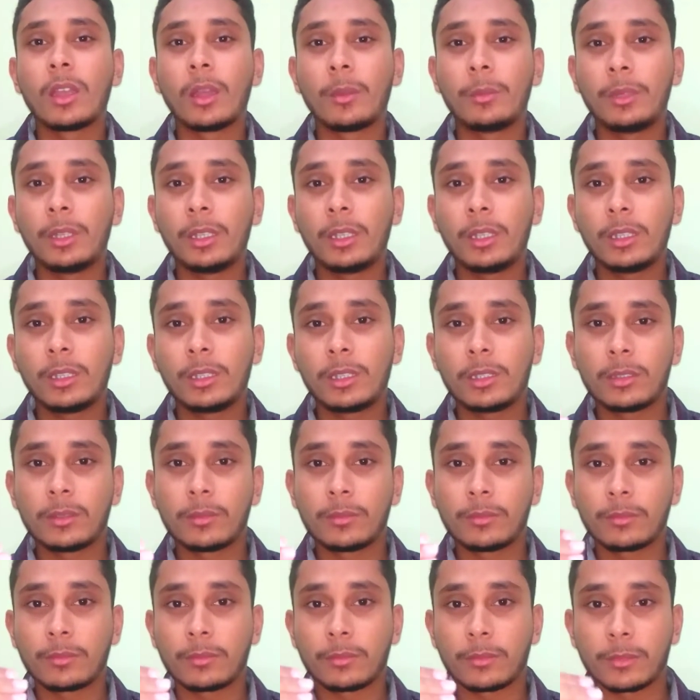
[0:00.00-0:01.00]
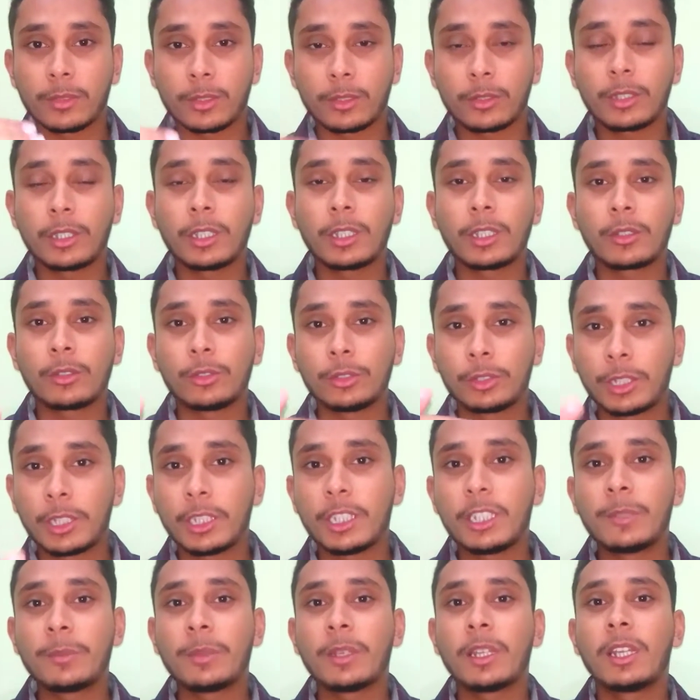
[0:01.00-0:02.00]
अभी कुछ
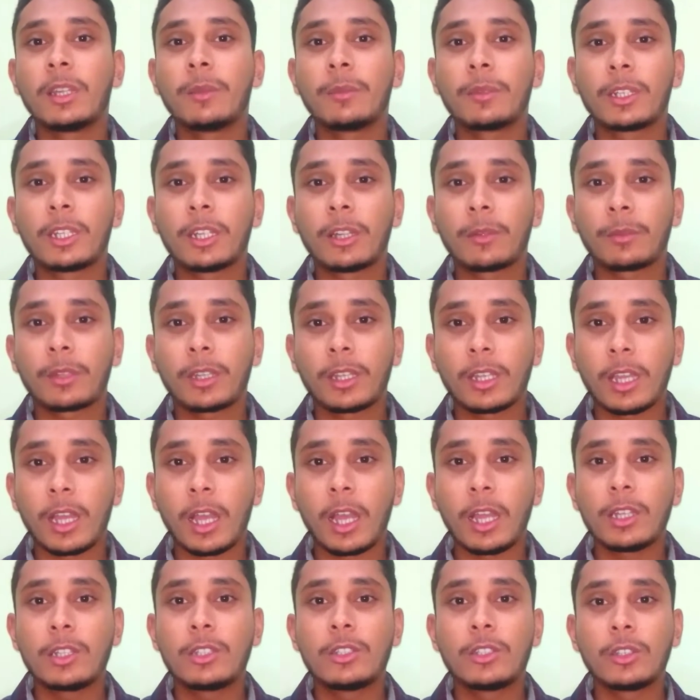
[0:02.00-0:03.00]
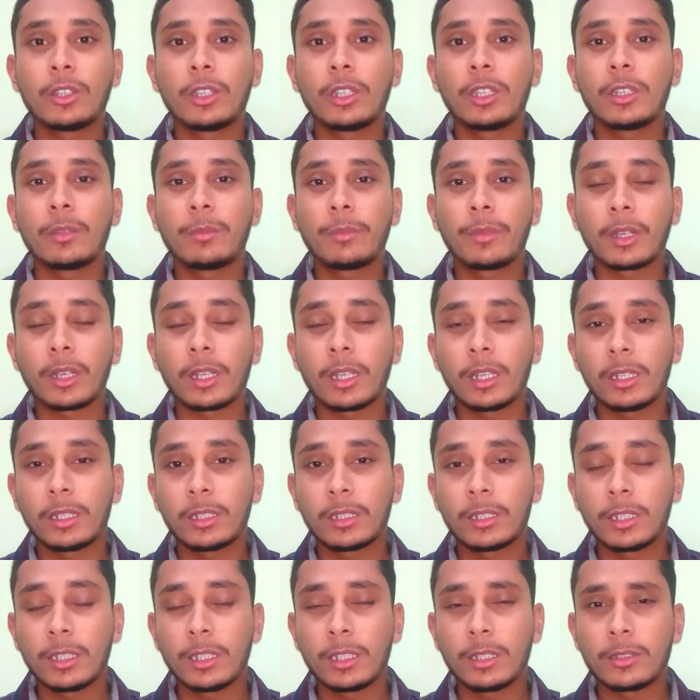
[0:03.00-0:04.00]
ही दिन पहले मतलब कि आज जो है मेरे ख्याल
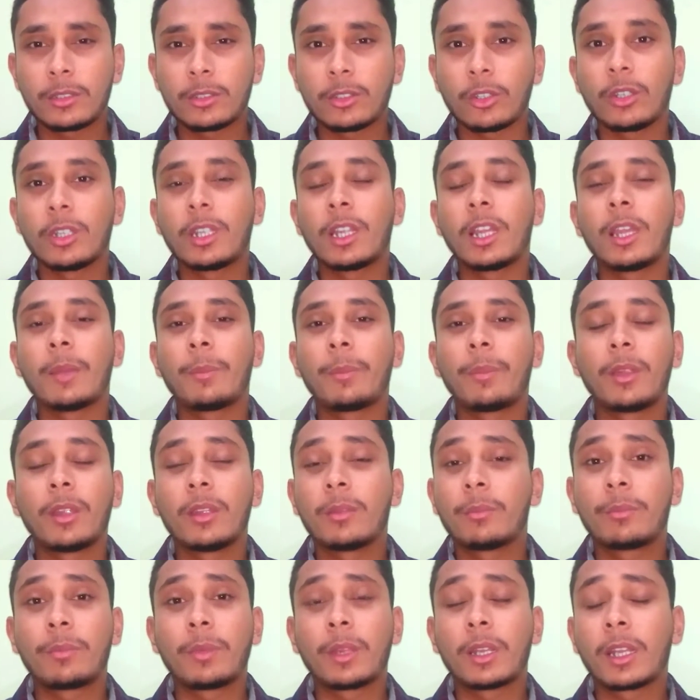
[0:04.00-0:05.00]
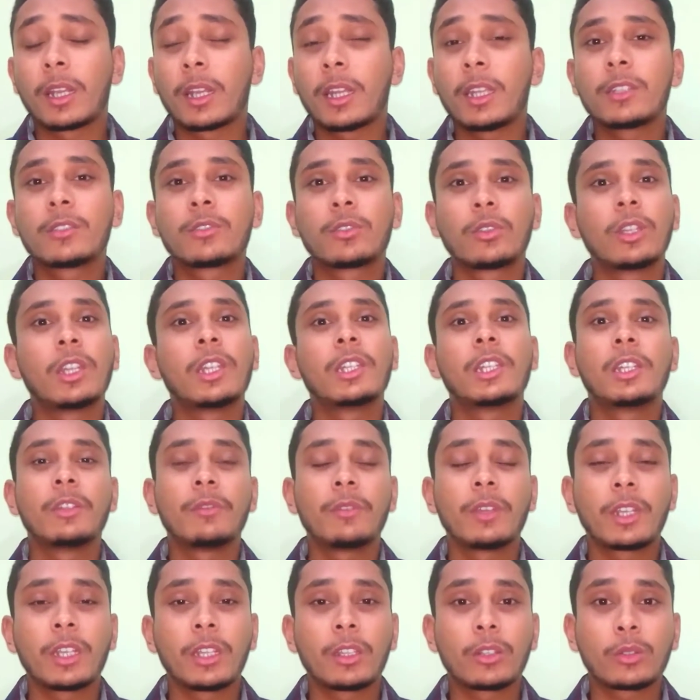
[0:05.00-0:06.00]
से चौदह या पंद्रह या सोलह
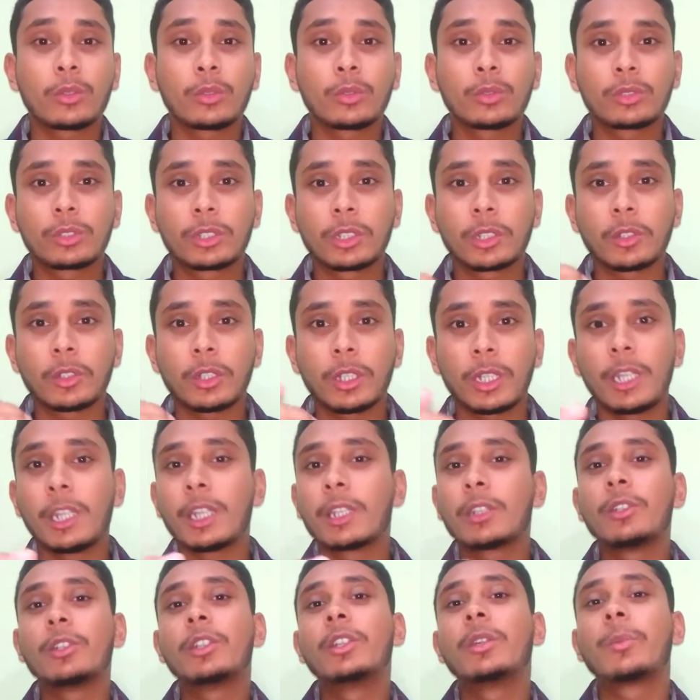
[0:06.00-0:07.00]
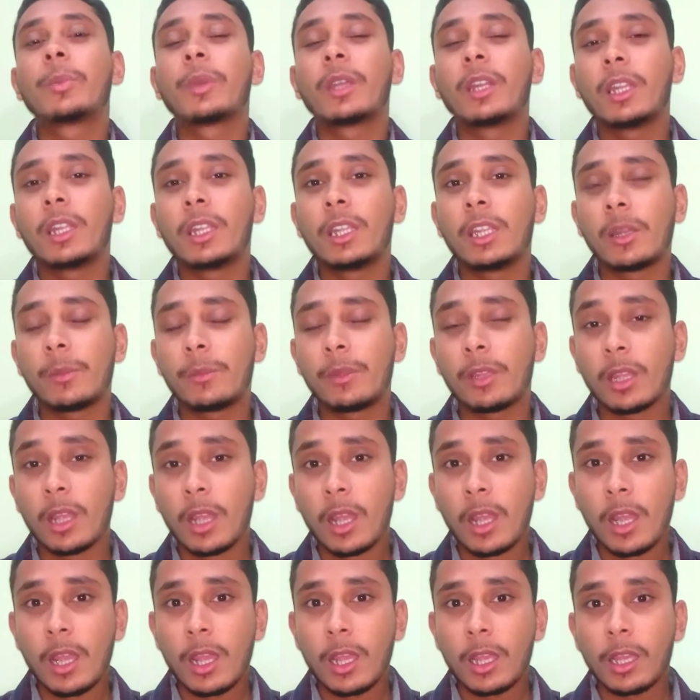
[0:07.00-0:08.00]
जनवरी है तो उससे जो है एक दो दिन पहले ही अभी
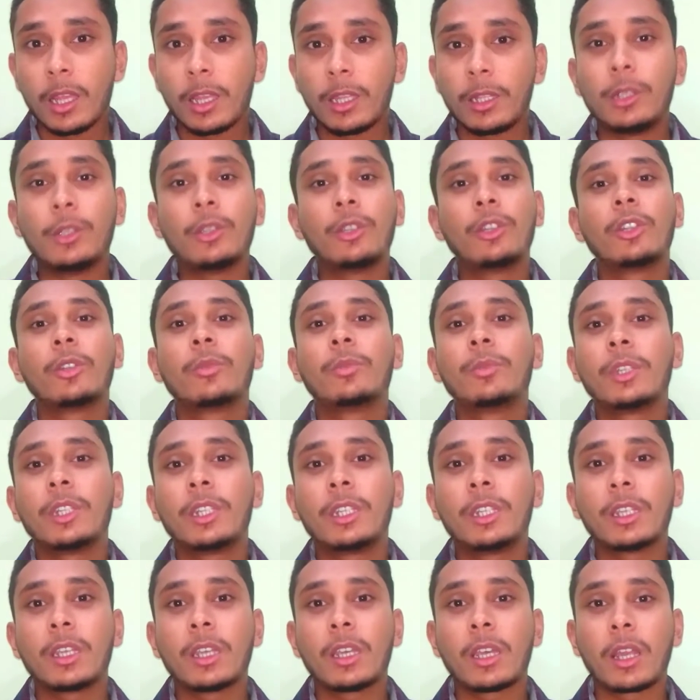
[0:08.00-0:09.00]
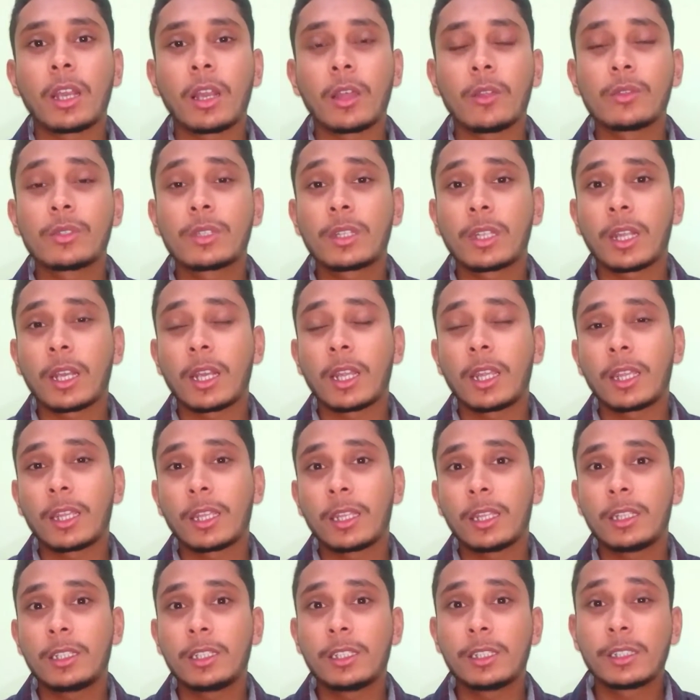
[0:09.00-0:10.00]
यूट्यूब ने ये अनाउंस करा है
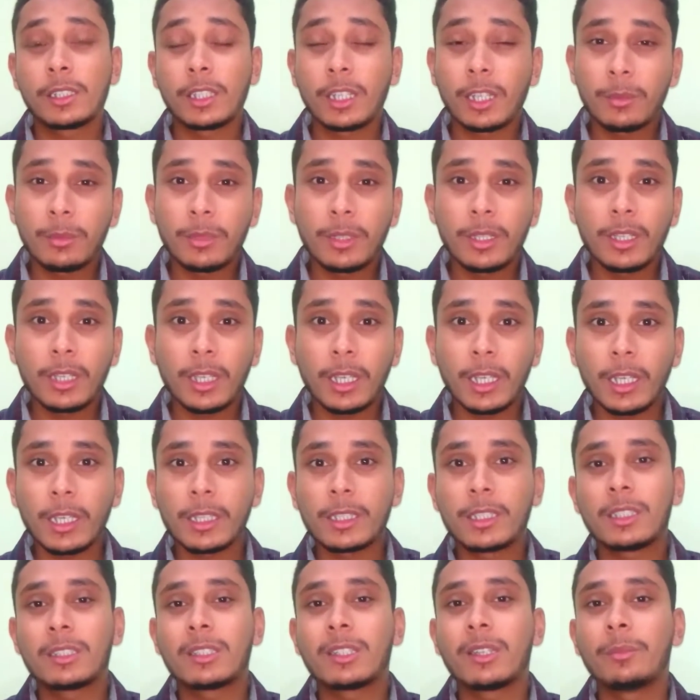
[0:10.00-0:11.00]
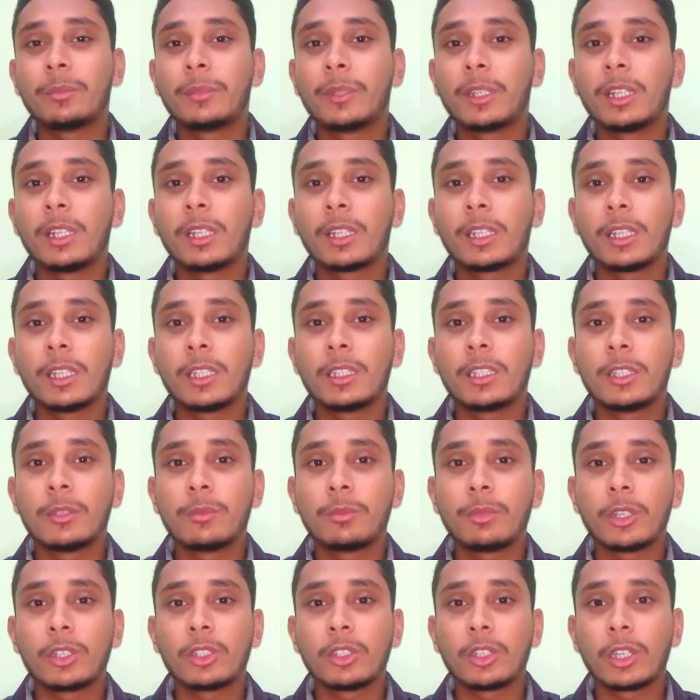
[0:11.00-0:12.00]
कि जितने भी ऐसे थंबनेल थे जिन
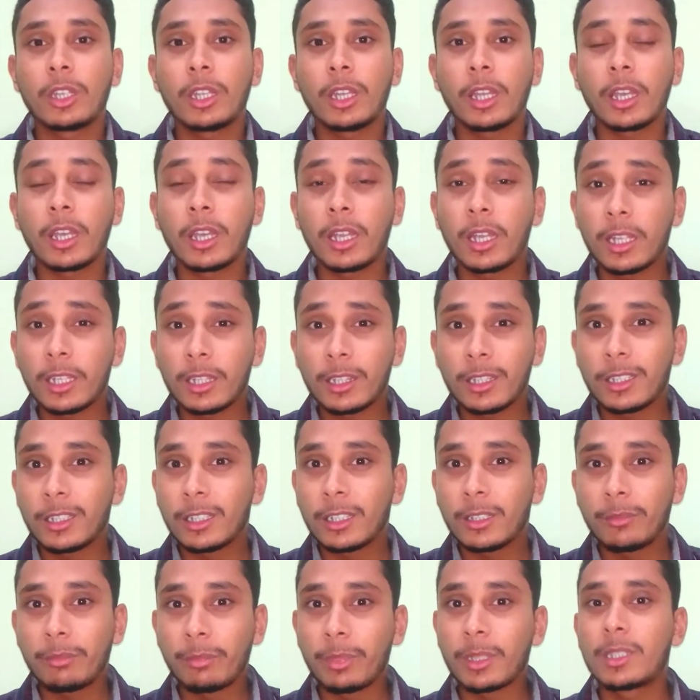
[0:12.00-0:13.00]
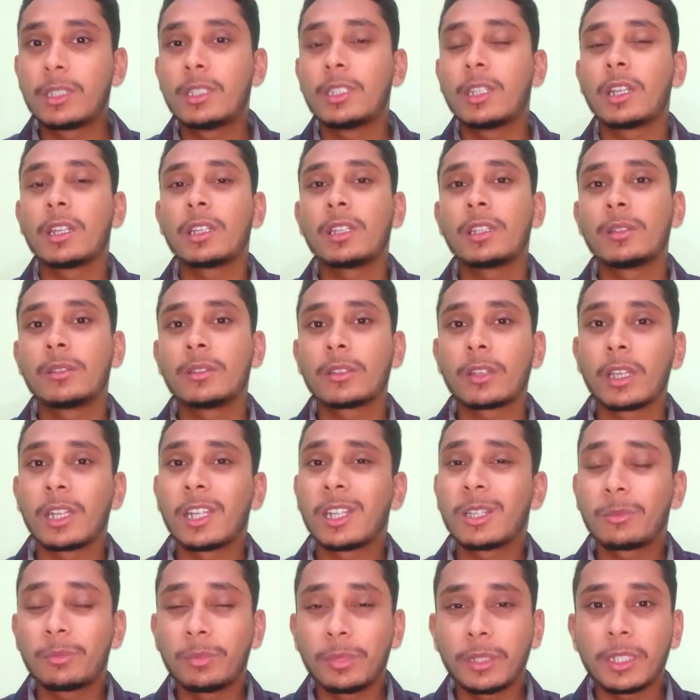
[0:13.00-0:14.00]
पर जो है गलत पिक्चर्स
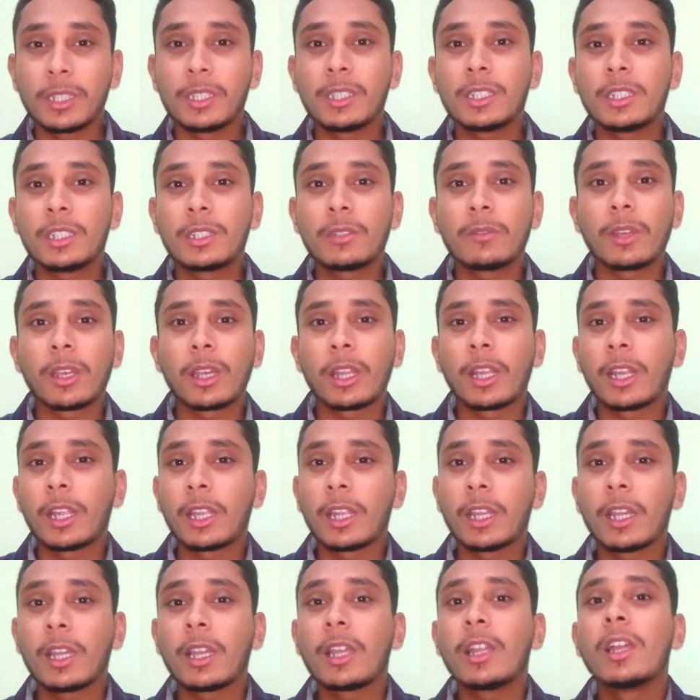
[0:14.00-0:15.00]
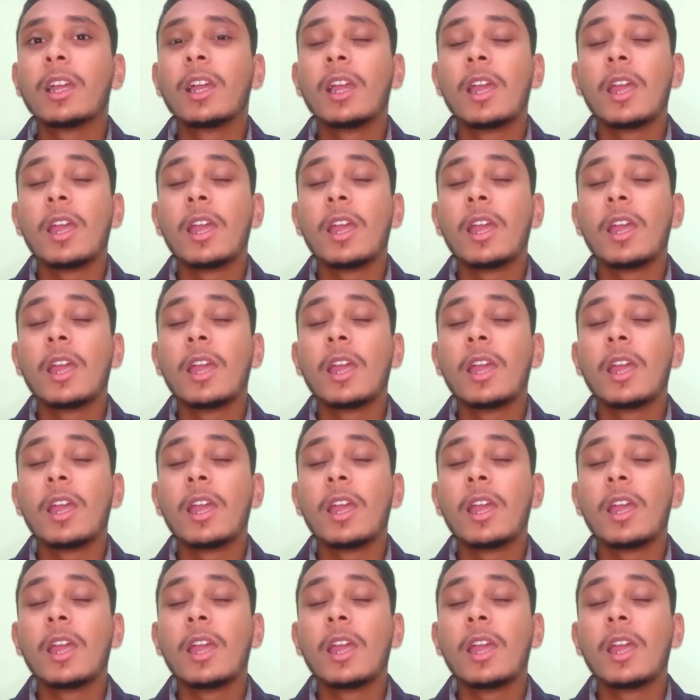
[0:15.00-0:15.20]
गलत पी वगैरह या